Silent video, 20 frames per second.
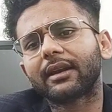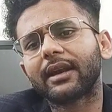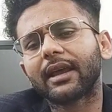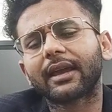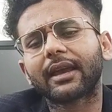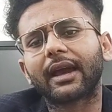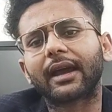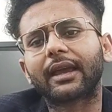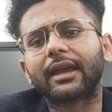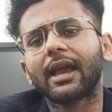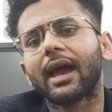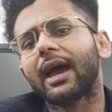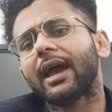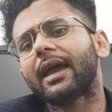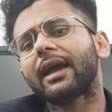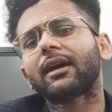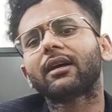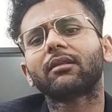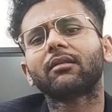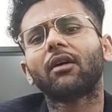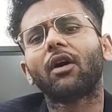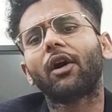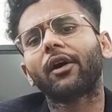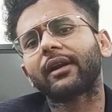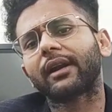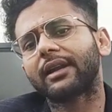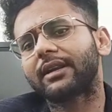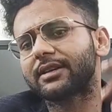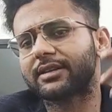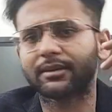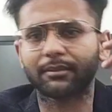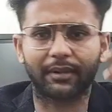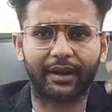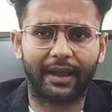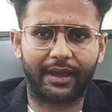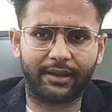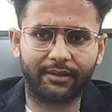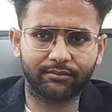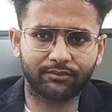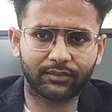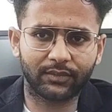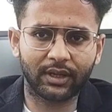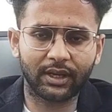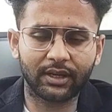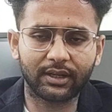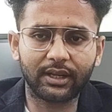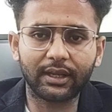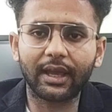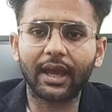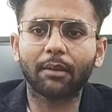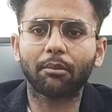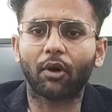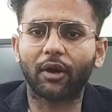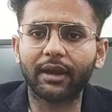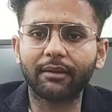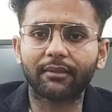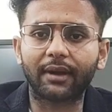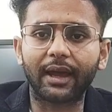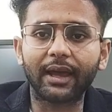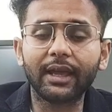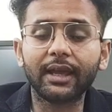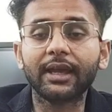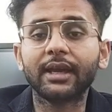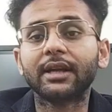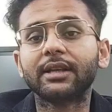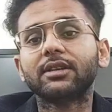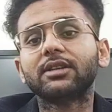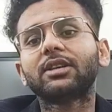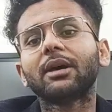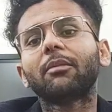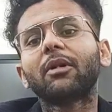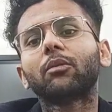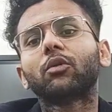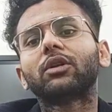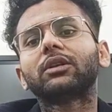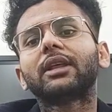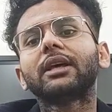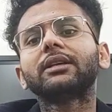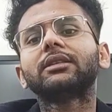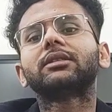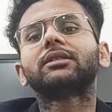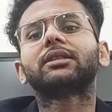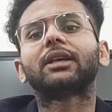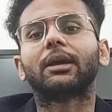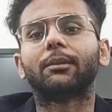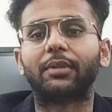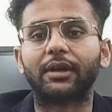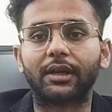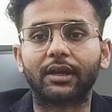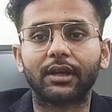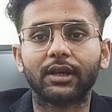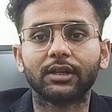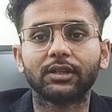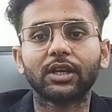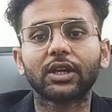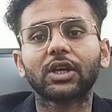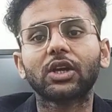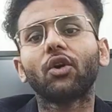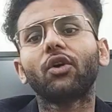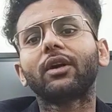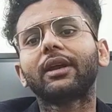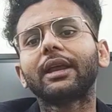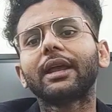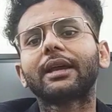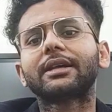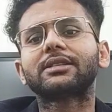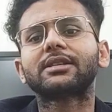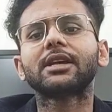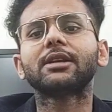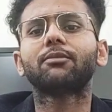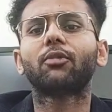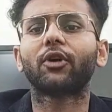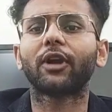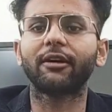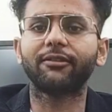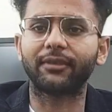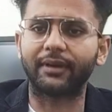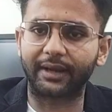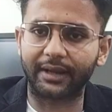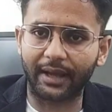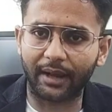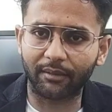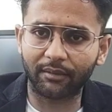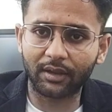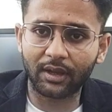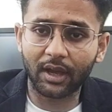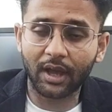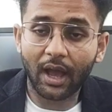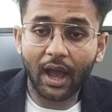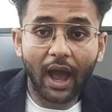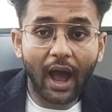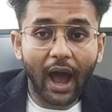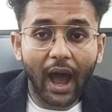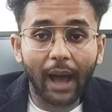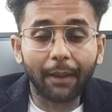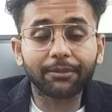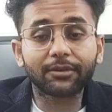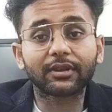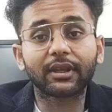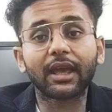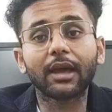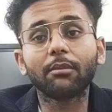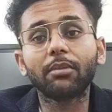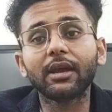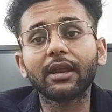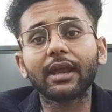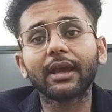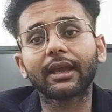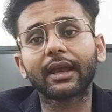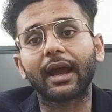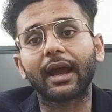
ने क्या किया एक ऑर्गेनाइजेशन बनाई ठीक है एक बॉडी बनाई जिसे हम लोग बोलते हैं सेबी सिक्योरिटी एक्सचेंज बोर्ड ऑफ इंडिया अब सेबी ने